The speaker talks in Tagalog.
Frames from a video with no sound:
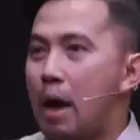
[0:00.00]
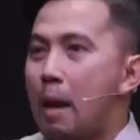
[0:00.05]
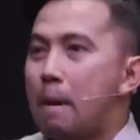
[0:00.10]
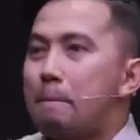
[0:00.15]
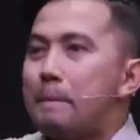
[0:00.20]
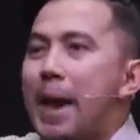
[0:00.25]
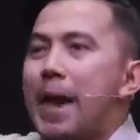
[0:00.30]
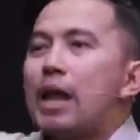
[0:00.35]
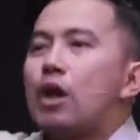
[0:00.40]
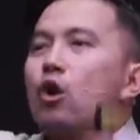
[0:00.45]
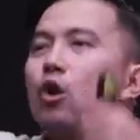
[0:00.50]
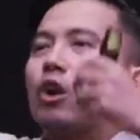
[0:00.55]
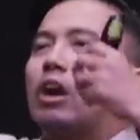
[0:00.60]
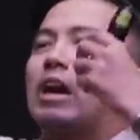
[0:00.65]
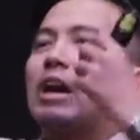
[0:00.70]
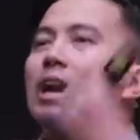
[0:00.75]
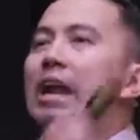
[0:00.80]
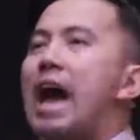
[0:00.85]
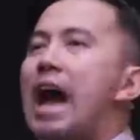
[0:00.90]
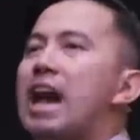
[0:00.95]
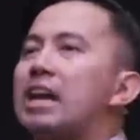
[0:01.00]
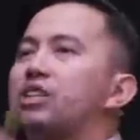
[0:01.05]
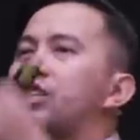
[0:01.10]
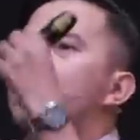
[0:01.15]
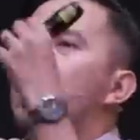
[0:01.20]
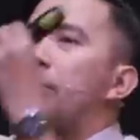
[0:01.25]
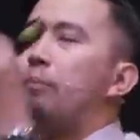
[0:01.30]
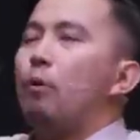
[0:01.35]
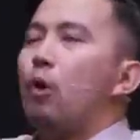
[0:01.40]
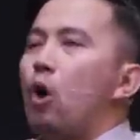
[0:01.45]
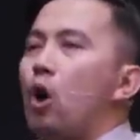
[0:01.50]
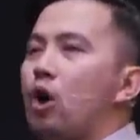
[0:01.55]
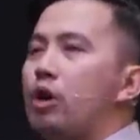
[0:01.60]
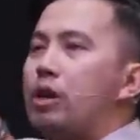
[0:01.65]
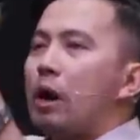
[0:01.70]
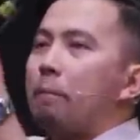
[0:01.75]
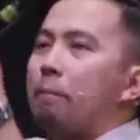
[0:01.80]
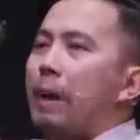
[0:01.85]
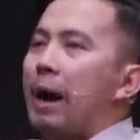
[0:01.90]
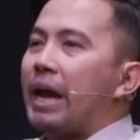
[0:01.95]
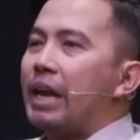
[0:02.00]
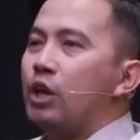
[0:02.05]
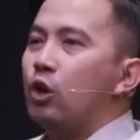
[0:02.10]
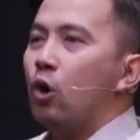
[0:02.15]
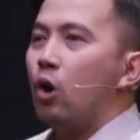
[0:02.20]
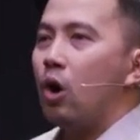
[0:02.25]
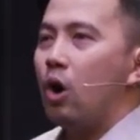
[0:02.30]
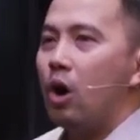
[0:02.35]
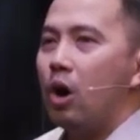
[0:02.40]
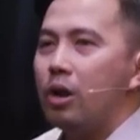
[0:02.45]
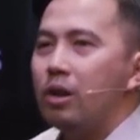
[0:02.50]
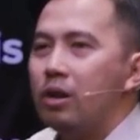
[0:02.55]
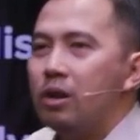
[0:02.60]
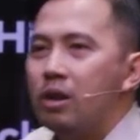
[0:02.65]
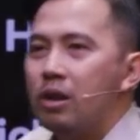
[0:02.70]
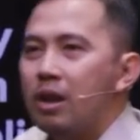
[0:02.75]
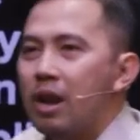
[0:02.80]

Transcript: Pero grasya po ng Panginoon